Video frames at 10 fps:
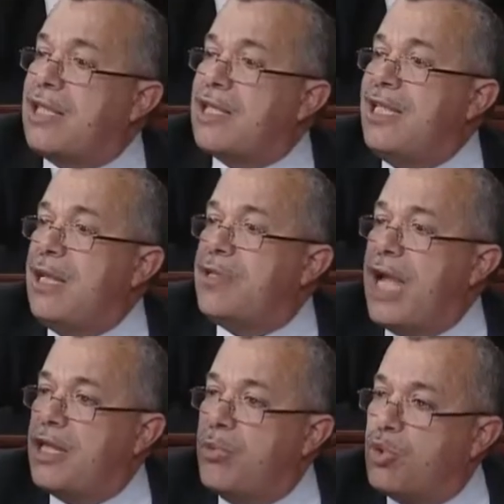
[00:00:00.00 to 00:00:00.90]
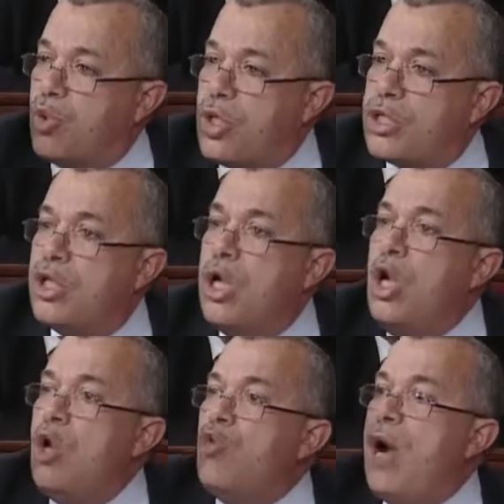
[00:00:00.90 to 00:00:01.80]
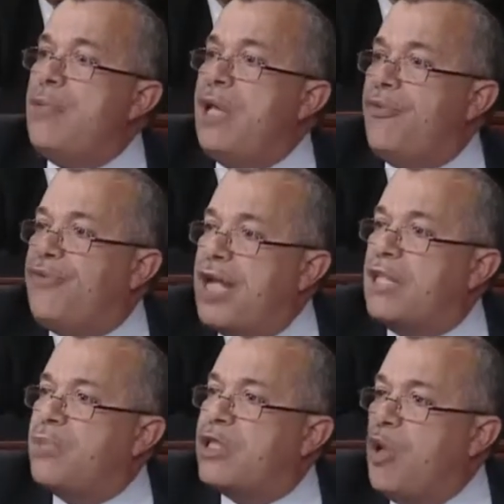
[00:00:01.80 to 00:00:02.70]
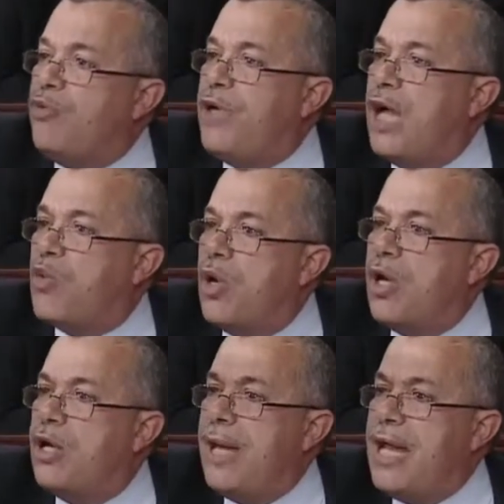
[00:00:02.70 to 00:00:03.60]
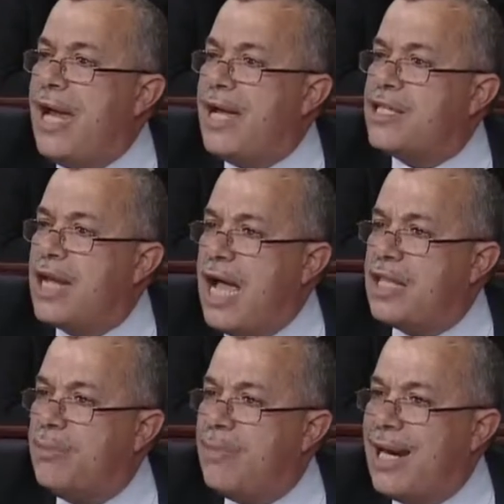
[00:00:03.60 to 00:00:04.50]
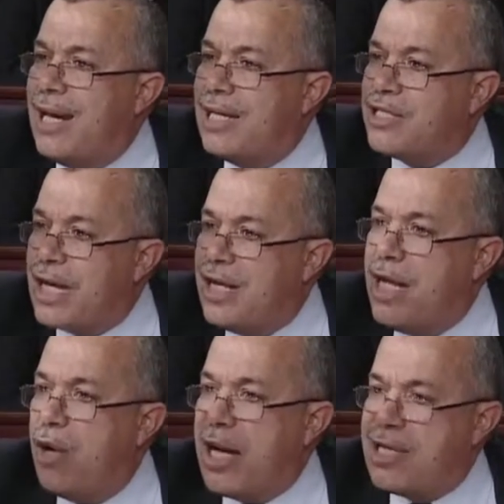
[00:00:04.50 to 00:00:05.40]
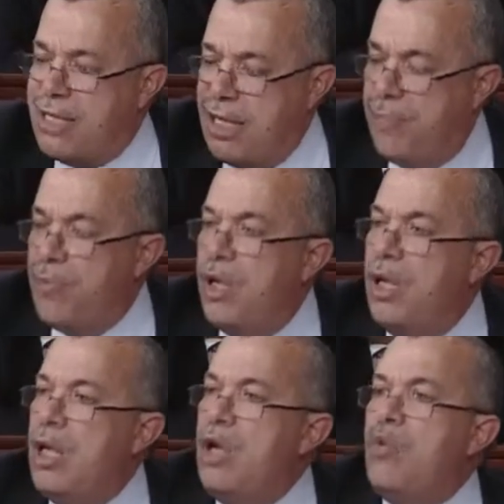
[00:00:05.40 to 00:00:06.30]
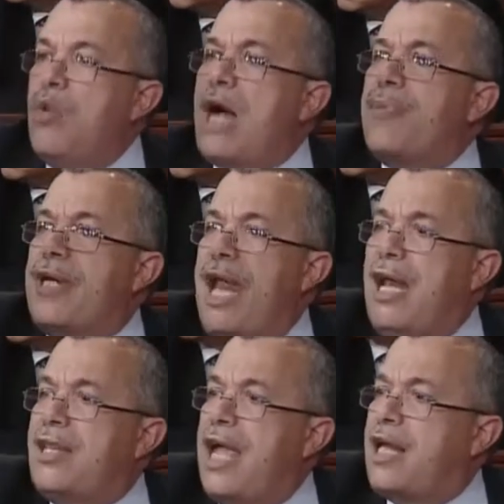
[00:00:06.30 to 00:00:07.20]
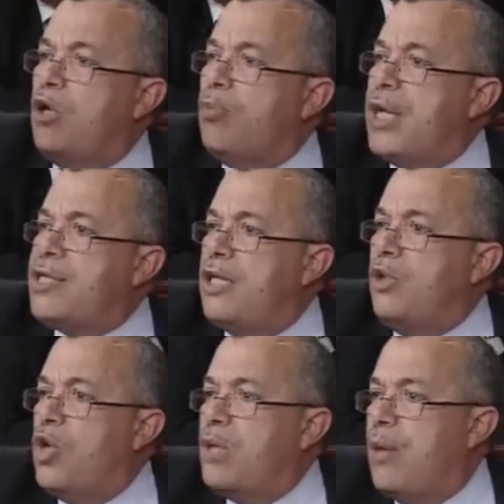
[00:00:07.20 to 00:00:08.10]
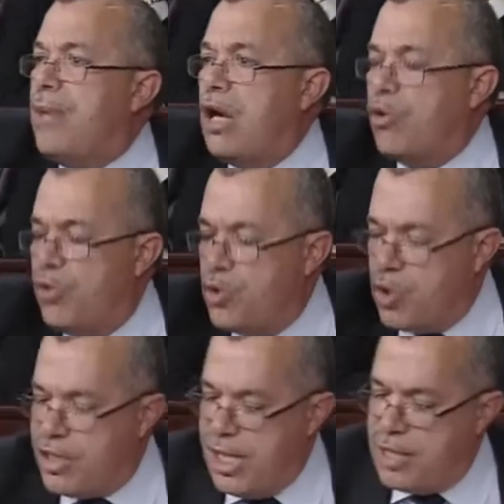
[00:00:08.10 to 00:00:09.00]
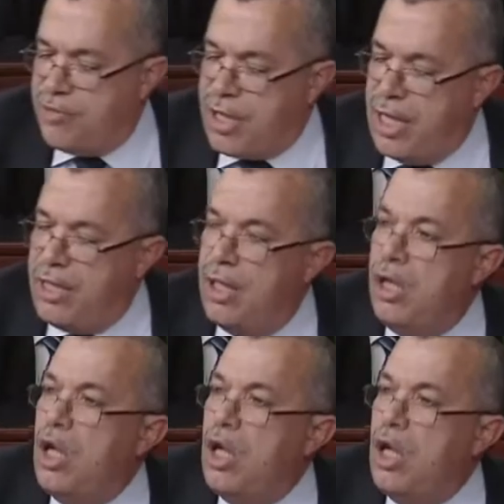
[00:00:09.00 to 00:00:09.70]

تسليم صادره من تونس وملفات مستوفية كل معناها إجراءات الشكلية والأصلية وأكبر ذلك أنه بالحسن حرم من حقه في اللجوء السياسي في كندا